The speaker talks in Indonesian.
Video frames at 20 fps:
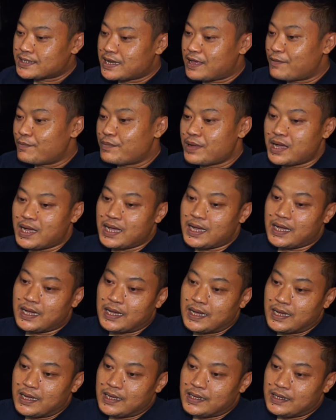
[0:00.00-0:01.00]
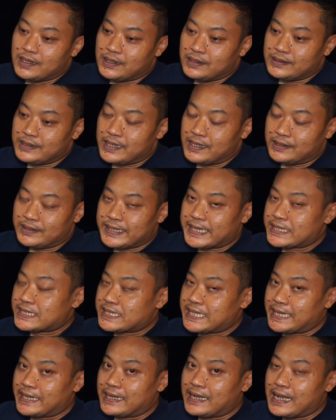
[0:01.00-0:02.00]
nama yang di
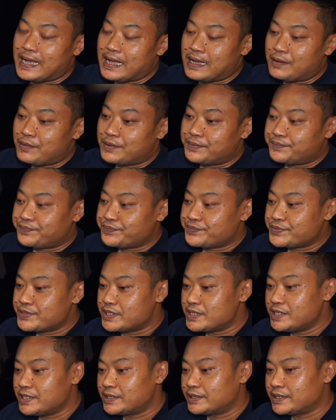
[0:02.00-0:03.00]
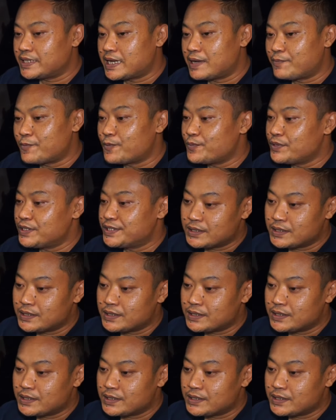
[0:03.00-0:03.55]
STNK. Jadi ketika mobil